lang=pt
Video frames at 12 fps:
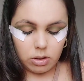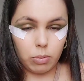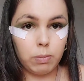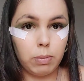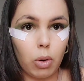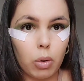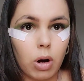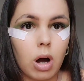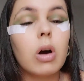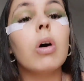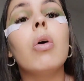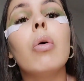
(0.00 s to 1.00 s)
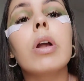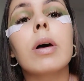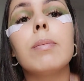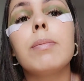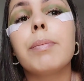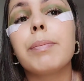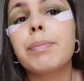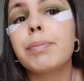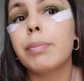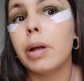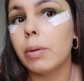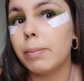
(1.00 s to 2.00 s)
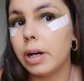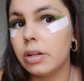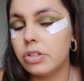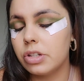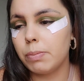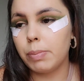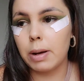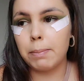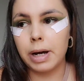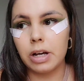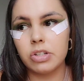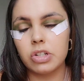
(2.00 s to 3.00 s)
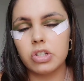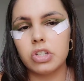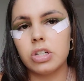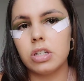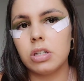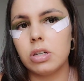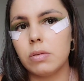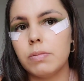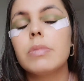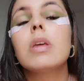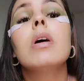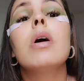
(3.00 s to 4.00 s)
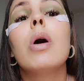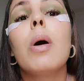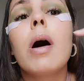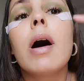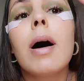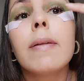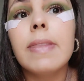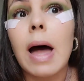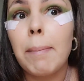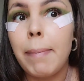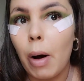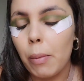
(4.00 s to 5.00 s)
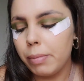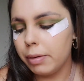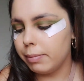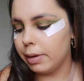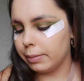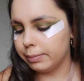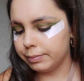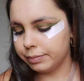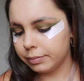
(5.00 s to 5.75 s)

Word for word: aqui um pouco agora para partir para a parte de da pálpebra.